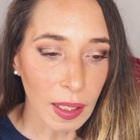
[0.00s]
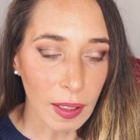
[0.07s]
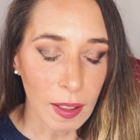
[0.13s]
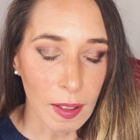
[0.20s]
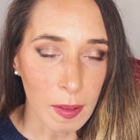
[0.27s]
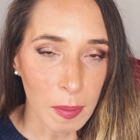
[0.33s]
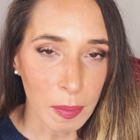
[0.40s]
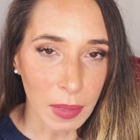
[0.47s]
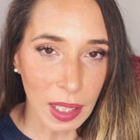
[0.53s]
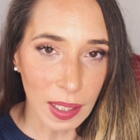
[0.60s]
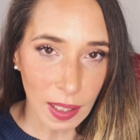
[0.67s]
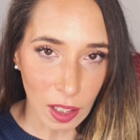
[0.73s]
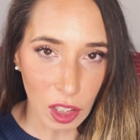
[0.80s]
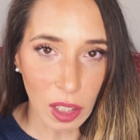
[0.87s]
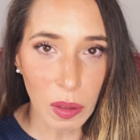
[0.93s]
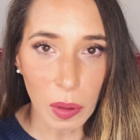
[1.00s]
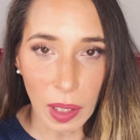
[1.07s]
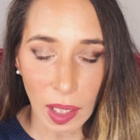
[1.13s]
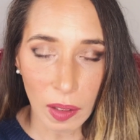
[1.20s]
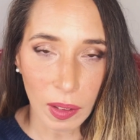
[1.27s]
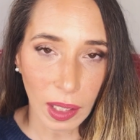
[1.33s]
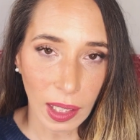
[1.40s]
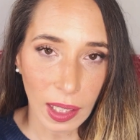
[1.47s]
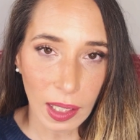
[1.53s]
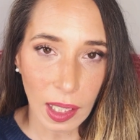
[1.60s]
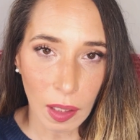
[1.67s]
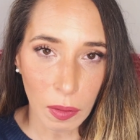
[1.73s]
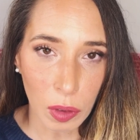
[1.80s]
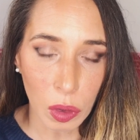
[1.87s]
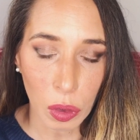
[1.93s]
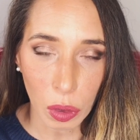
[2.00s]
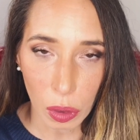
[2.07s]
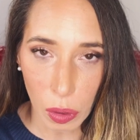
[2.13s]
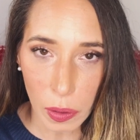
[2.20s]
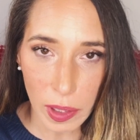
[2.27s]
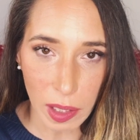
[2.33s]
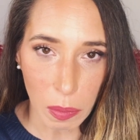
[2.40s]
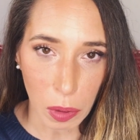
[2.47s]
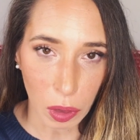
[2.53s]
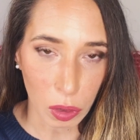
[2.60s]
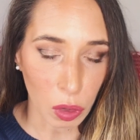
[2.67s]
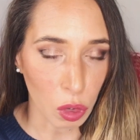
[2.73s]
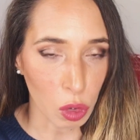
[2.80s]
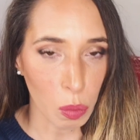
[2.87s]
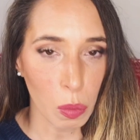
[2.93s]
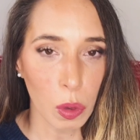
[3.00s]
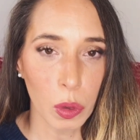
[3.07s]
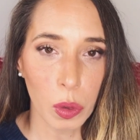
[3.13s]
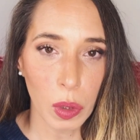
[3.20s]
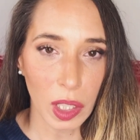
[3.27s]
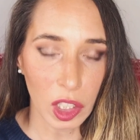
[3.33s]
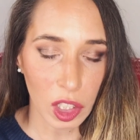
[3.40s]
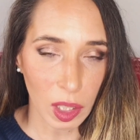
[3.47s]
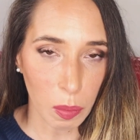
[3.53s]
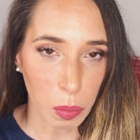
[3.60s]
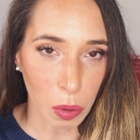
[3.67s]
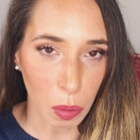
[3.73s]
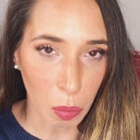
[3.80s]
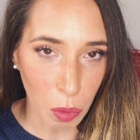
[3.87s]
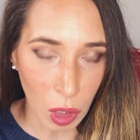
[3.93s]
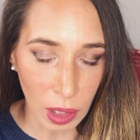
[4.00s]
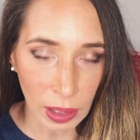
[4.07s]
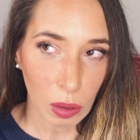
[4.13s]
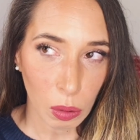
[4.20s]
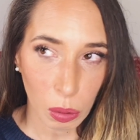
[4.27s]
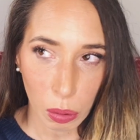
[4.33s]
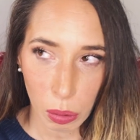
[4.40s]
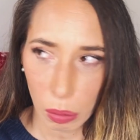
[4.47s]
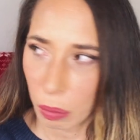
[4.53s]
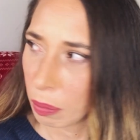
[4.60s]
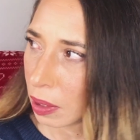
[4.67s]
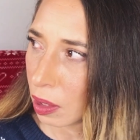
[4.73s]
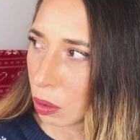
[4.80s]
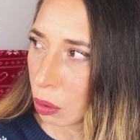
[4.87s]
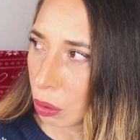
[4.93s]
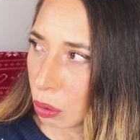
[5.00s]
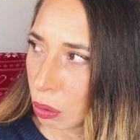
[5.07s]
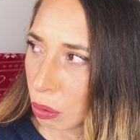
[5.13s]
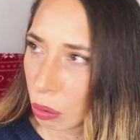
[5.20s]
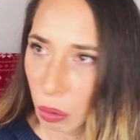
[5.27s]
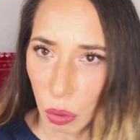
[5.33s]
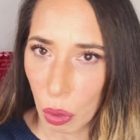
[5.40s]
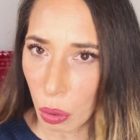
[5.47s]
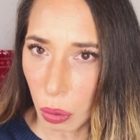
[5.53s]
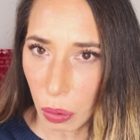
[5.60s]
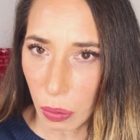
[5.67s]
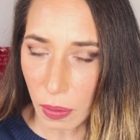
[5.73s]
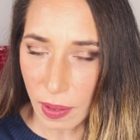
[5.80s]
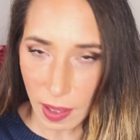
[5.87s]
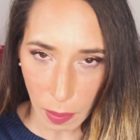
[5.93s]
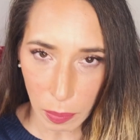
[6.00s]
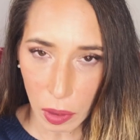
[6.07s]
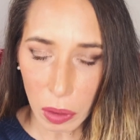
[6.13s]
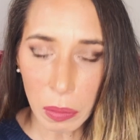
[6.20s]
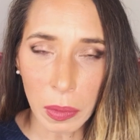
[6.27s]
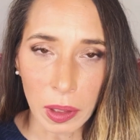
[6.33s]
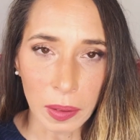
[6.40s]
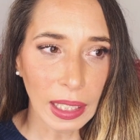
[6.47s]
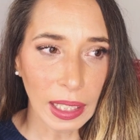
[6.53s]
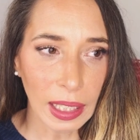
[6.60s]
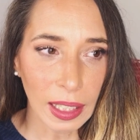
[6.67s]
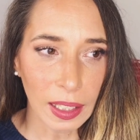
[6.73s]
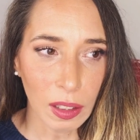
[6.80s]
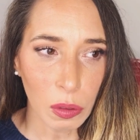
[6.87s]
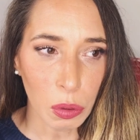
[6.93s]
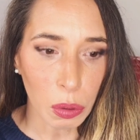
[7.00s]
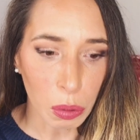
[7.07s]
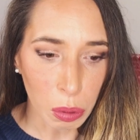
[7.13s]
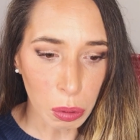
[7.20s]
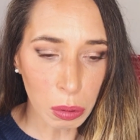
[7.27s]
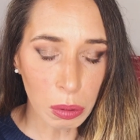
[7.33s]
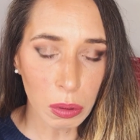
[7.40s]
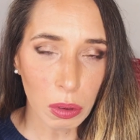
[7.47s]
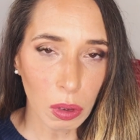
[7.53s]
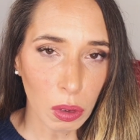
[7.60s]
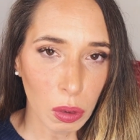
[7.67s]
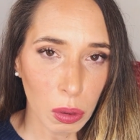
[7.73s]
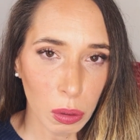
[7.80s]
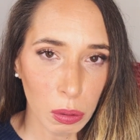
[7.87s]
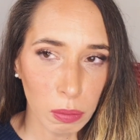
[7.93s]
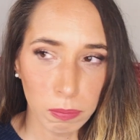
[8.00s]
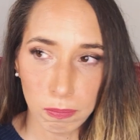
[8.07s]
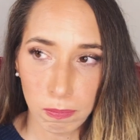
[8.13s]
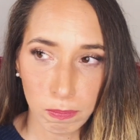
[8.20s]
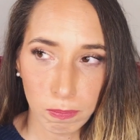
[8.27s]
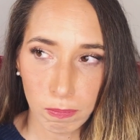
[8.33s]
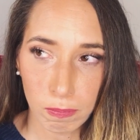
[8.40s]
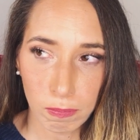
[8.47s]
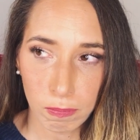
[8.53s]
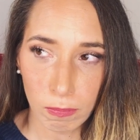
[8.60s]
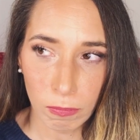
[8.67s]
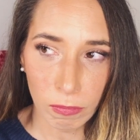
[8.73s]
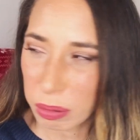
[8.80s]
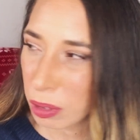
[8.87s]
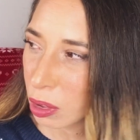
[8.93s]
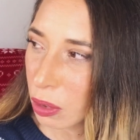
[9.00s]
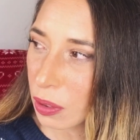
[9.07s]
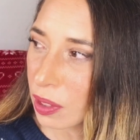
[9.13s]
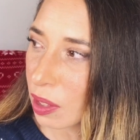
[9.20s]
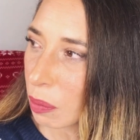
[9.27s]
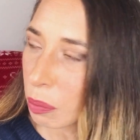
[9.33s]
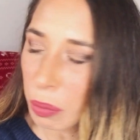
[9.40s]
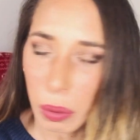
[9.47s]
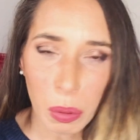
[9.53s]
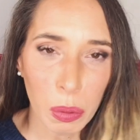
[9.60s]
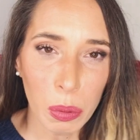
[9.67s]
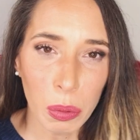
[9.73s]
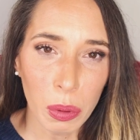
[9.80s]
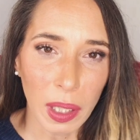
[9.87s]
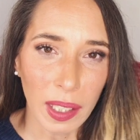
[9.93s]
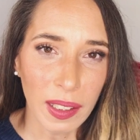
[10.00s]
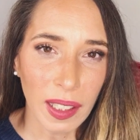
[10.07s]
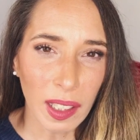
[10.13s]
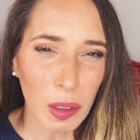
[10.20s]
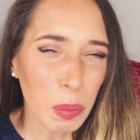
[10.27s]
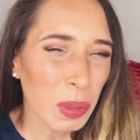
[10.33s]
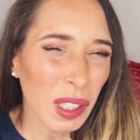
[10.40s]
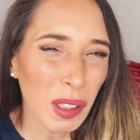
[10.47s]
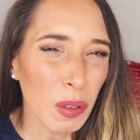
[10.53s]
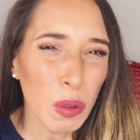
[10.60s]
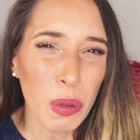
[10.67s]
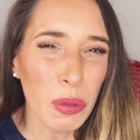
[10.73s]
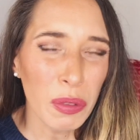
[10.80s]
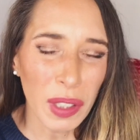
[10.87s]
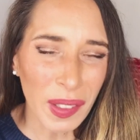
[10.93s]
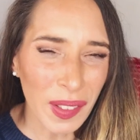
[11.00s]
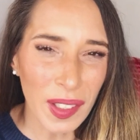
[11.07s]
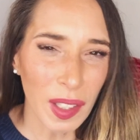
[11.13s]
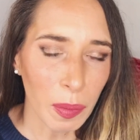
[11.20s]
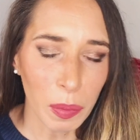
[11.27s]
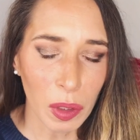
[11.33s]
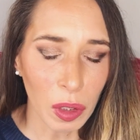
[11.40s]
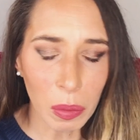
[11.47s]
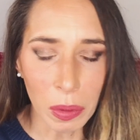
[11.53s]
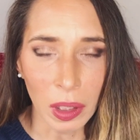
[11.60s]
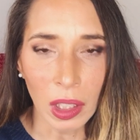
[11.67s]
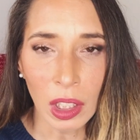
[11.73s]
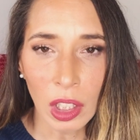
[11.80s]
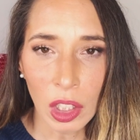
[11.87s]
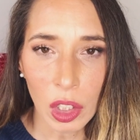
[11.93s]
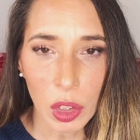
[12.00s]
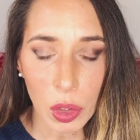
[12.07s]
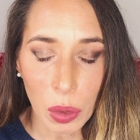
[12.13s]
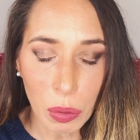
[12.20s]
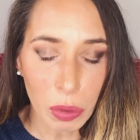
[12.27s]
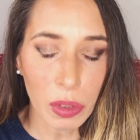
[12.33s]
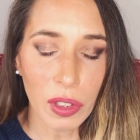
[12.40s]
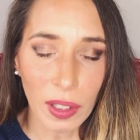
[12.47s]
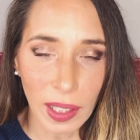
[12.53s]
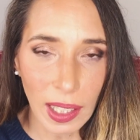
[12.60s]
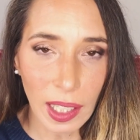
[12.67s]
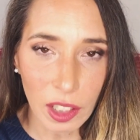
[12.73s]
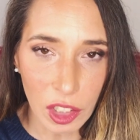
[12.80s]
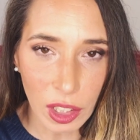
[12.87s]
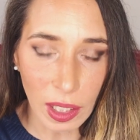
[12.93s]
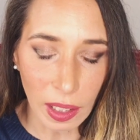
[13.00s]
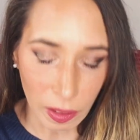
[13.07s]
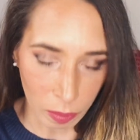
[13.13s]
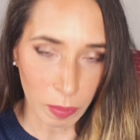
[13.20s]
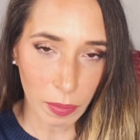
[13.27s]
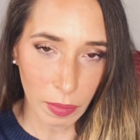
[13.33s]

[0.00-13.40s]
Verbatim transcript: Euh, il s'agit du calendrier de l'avant Glossybox. Je me le suis acheté pour moi bah, le de septembre. Et du coup, le, je sais plus la date, le 20 septembre, je vous en ai acheté un.